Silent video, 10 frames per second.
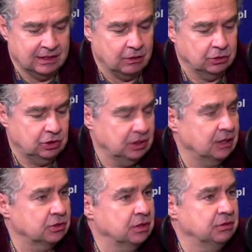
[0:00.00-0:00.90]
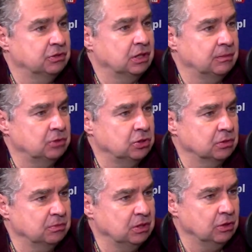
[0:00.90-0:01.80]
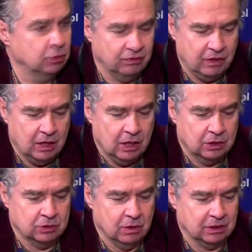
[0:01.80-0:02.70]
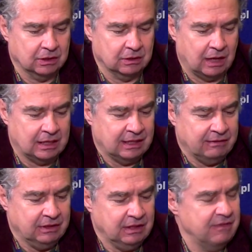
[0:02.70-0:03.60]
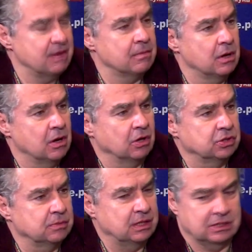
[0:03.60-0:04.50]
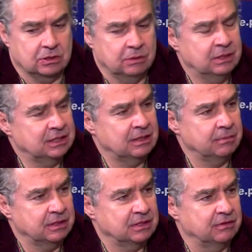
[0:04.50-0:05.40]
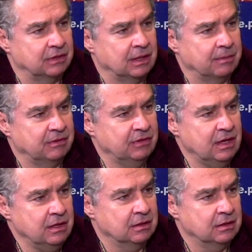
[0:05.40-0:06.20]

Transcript: za odcinek, czyli 70 milionów złotych. A ja nawet nie wiem, o czym jest, jest ten Pacific. A pan wie?